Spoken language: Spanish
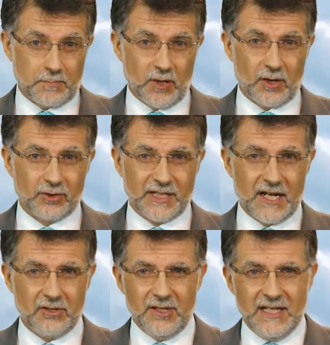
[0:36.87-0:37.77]
por el
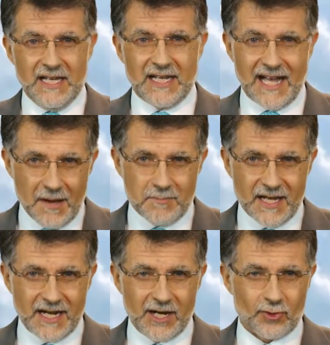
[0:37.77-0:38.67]
contrario,
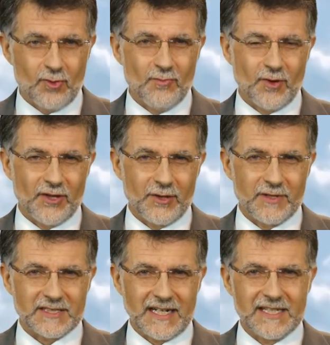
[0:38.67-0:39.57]
cambian el rumbo de
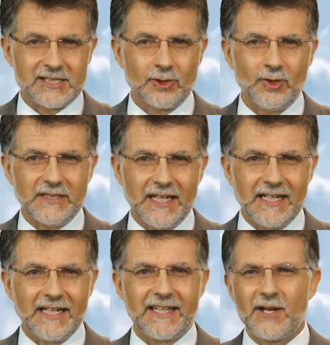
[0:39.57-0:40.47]
nuestra historia
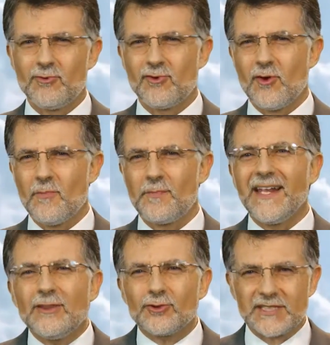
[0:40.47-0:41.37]
y le dan un
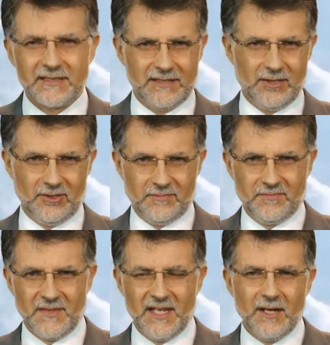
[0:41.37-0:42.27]
completo sentido.
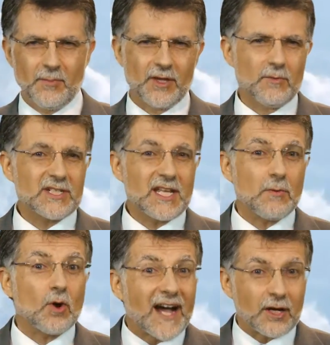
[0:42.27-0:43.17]
Podemos
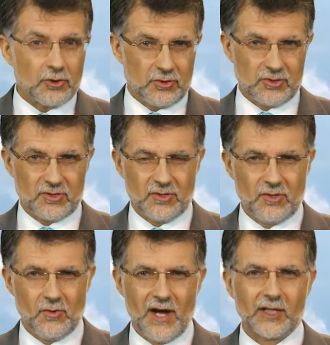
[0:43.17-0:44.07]
equivocarnos
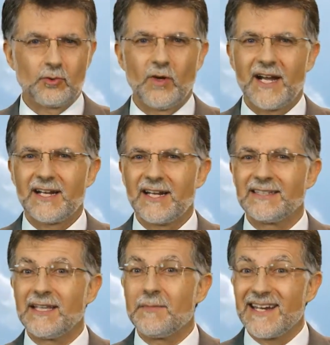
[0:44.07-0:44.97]
o actuar
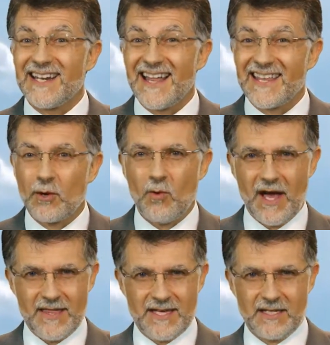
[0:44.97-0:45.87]
de manera
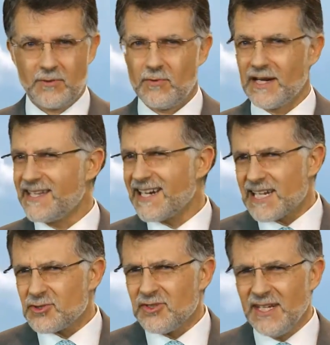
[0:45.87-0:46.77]
adecuada. En cualquier
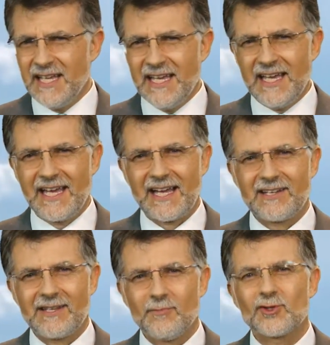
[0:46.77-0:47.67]
caso,
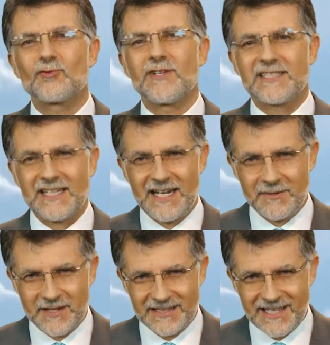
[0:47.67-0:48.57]
ejercemos nuestra
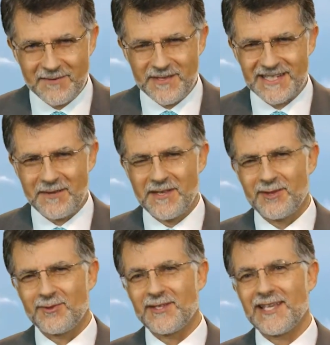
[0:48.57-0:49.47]
libertad de
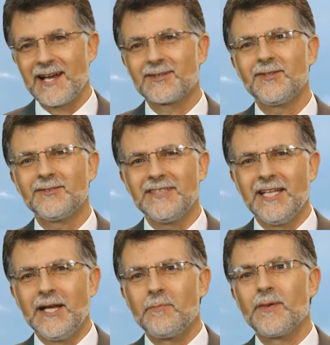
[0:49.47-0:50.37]
pensamiento y de acción,
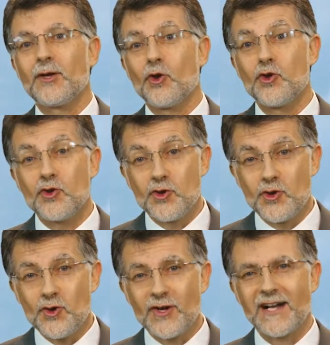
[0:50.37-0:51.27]
pero
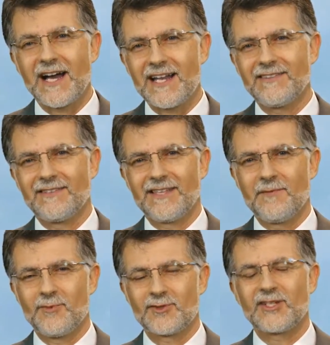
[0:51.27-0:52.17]
no
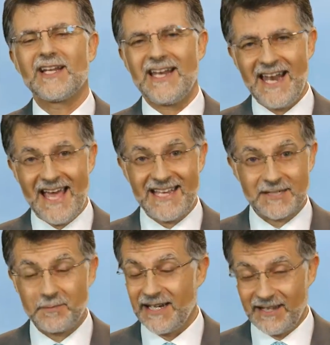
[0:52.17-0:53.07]
garantizamos la
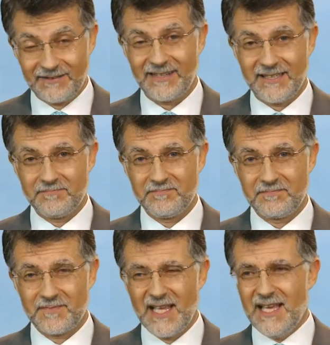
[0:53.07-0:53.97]
esperanza.
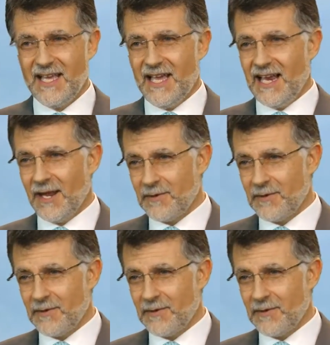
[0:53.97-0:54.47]
La